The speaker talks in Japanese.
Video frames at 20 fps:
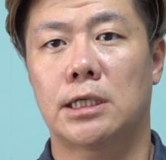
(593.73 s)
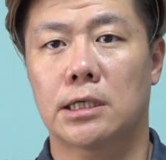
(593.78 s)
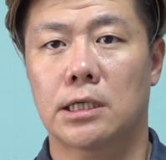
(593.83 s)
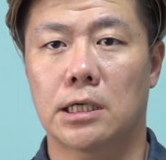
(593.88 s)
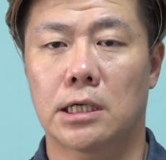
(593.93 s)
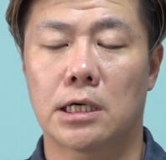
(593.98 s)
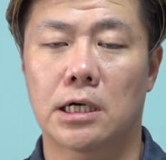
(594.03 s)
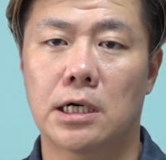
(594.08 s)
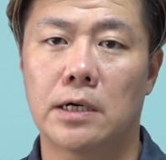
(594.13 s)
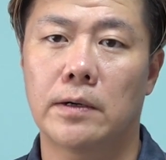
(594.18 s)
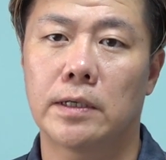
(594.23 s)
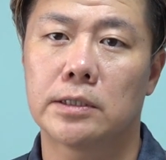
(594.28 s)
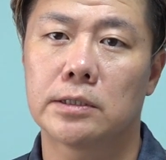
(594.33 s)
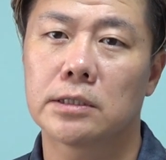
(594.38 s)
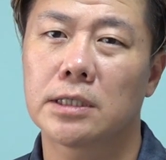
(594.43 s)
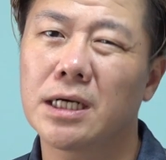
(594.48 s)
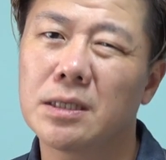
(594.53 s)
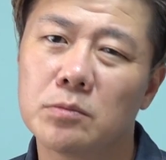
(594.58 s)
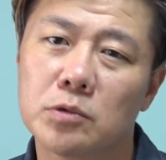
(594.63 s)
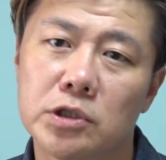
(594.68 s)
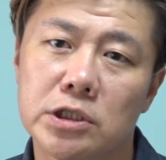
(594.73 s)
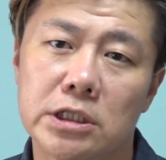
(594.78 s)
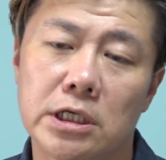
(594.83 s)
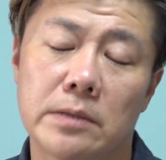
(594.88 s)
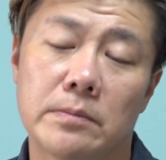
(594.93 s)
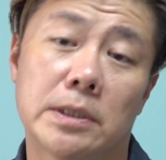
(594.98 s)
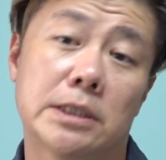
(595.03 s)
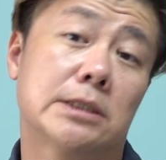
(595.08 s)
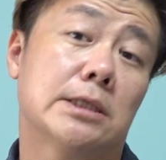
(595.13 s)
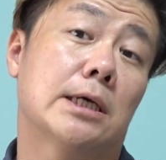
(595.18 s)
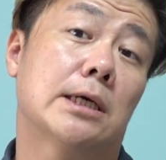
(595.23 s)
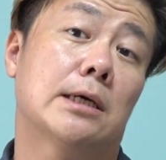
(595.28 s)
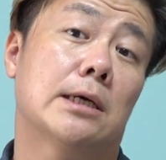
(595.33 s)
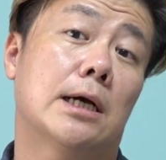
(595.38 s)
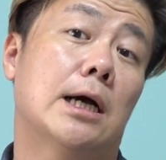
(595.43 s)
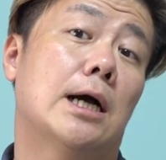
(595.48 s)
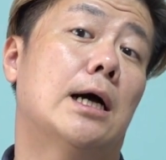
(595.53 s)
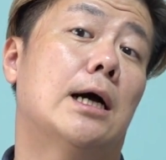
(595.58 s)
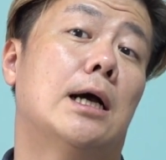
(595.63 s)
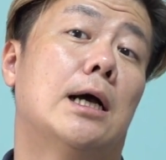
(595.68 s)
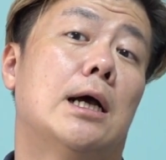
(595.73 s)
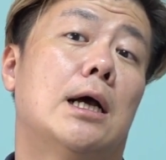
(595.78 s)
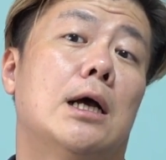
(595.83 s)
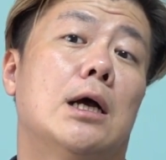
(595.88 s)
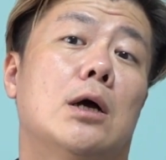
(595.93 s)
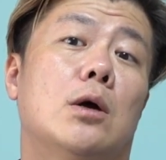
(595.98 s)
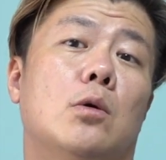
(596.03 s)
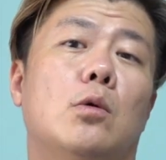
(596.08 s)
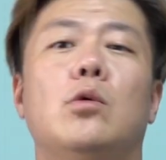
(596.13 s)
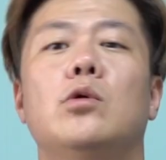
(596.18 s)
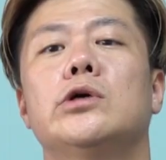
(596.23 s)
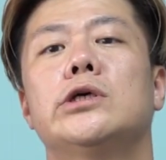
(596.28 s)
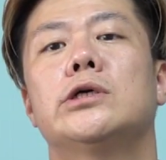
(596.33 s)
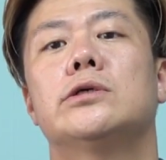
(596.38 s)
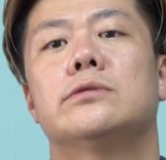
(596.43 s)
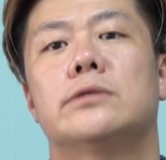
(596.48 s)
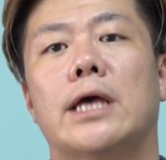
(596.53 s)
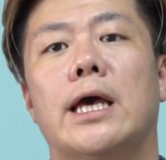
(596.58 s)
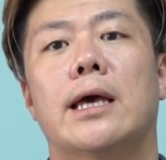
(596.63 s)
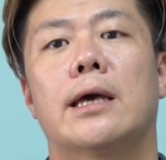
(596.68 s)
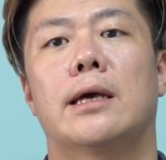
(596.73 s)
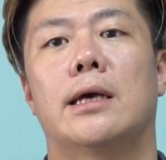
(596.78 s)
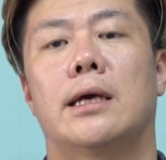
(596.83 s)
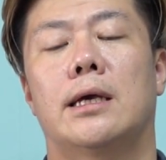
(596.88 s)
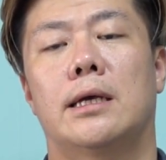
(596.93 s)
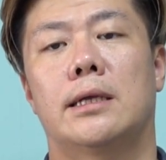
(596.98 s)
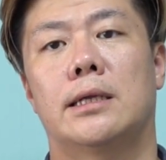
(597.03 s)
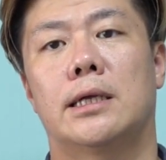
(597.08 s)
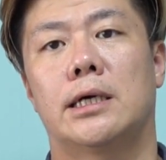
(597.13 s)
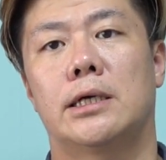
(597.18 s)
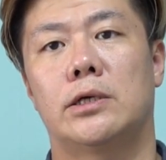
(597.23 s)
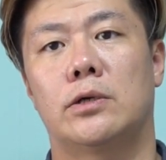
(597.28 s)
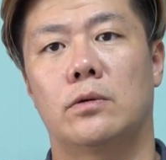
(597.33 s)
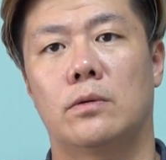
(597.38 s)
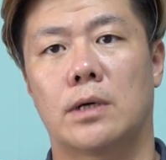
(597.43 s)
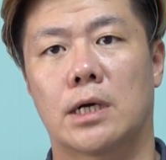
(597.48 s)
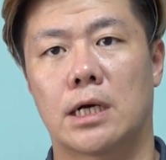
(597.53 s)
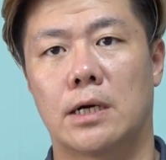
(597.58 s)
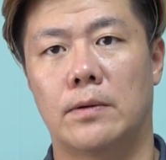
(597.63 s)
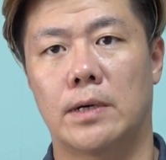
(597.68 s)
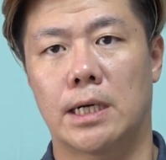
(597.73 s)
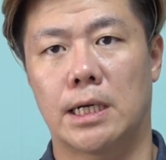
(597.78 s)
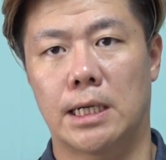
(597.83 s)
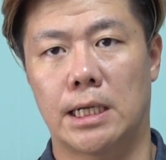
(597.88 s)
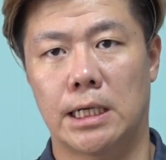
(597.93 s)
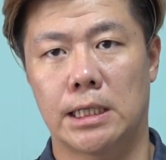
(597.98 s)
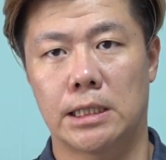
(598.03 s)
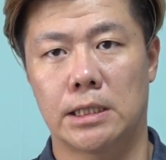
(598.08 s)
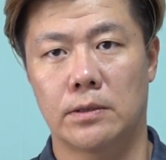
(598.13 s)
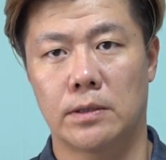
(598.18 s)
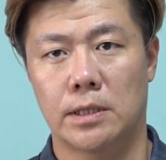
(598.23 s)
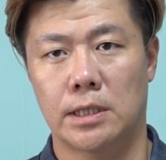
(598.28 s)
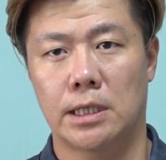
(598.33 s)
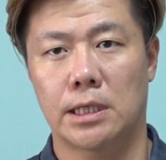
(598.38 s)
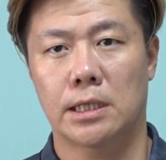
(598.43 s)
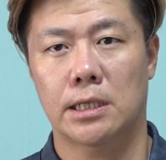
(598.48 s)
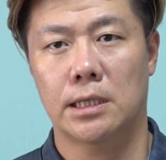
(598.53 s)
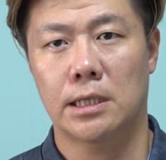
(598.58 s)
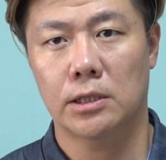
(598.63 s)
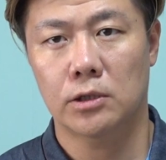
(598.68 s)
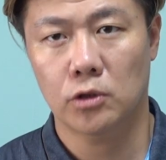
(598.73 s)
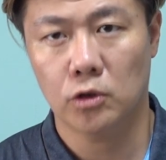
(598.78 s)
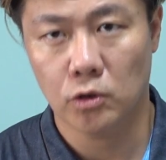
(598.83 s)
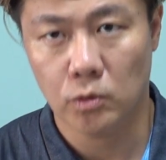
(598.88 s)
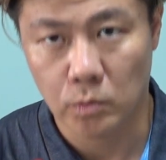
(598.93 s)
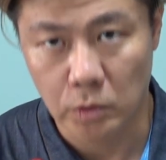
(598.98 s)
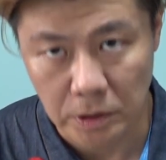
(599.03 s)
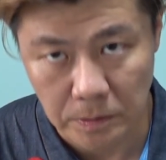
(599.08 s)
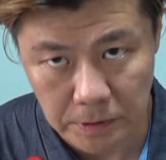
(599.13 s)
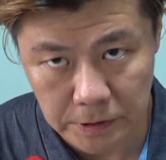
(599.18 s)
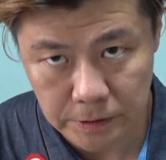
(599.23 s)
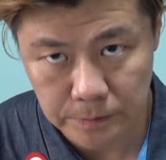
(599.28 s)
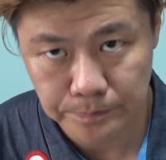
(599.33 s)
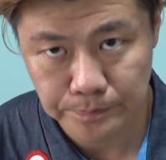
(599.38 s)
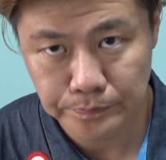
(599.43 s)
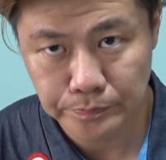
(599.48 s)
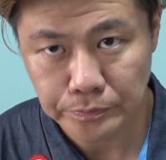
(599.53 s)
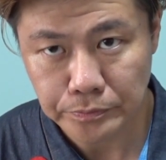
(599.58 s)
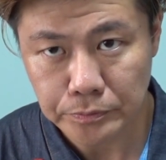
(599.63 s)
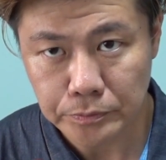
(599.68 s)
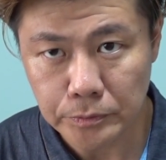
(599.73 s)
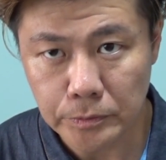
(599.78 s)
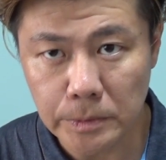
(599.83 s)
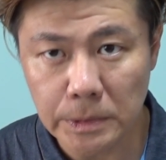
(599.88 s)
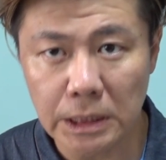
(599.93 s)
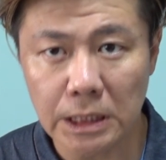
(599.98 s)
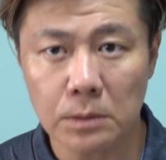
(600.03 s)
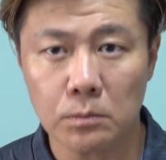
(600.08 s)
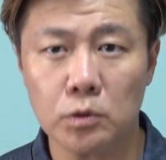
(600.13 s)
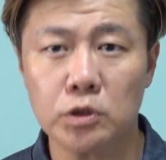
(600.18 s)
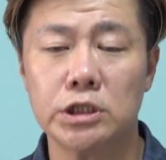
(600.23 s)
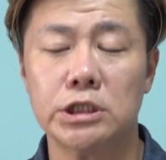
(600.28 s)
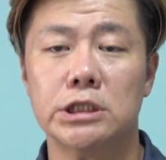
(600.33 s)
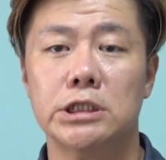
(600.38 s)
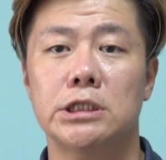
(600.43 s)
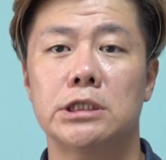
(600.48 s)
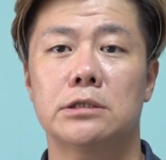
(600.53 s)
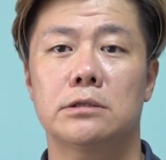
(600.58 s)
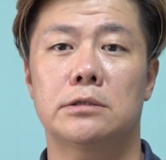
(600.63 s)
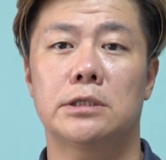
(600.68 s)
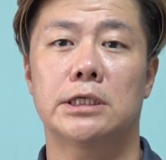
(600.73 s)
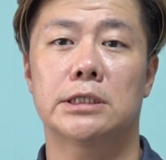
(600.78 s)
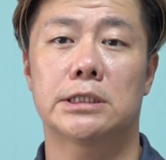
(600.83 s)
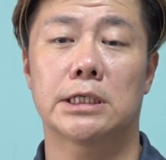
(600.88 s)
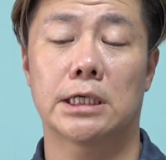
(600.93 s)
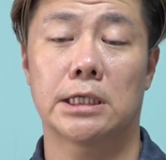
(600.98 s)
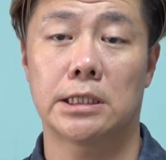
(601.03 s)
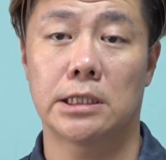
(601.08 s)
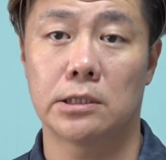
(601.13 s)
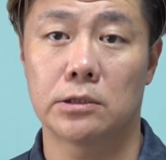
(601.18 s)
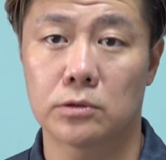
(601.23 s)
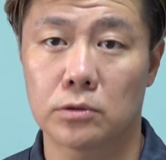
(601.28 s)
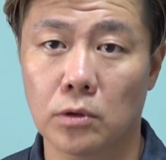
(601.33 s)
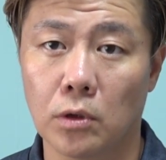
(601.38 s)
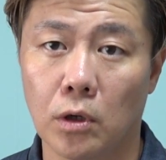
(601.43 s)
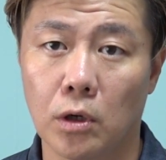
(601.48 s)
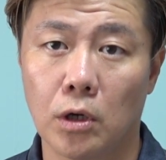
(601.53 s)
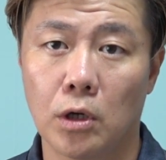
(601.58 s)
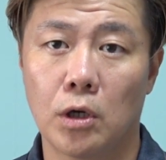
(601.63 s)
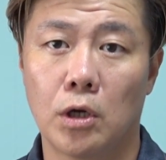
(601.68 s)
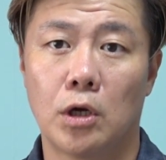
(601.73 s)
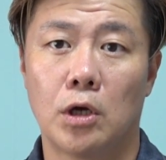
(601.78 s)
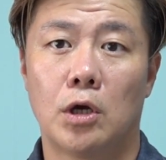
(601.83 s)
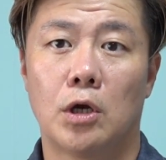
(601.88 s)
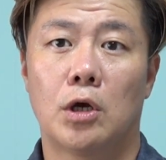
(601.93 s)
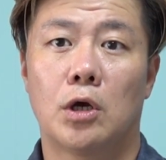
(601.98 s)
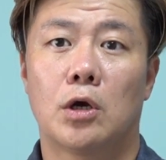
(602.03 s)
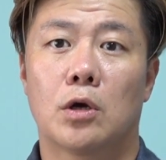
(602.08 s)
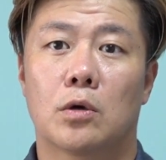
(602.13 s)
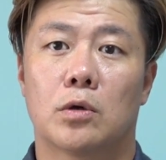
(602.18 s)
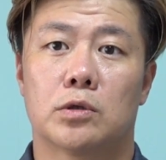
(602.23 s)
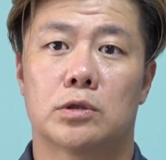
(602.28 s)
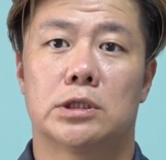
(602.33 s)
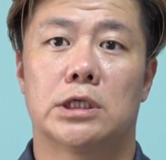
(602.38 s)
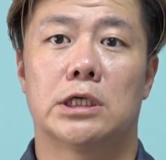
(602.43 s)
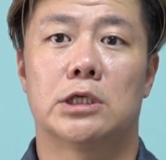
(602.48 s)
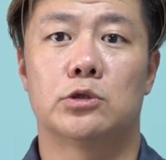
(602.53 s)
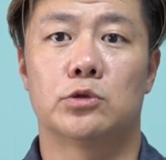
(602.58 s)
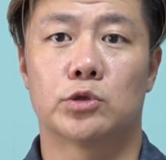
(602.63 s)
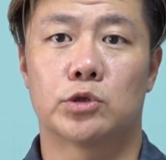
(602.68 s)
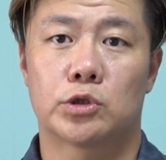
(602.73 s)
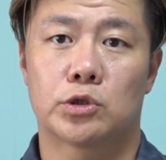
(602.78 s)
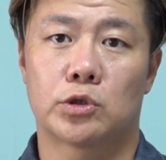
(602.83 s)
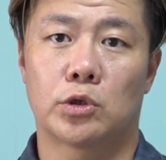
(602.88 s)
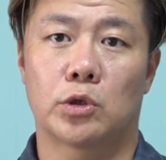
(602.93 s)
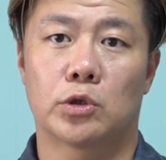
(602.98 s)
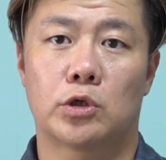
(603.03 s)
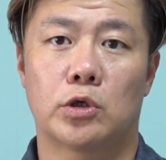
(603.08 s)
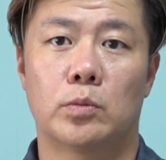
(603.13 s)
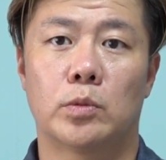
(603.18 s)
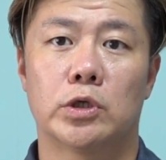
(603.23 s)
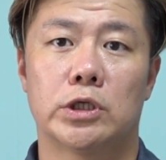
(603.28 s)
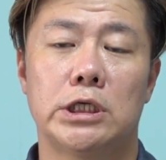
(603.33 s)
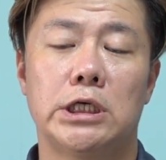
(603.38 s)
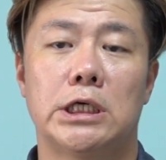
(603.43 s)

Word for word: サッカーが変わるかもしれませんが大きくね、え内容は変わらないんではないかなと思いますもしイングレーゼが出るとコルネルスととも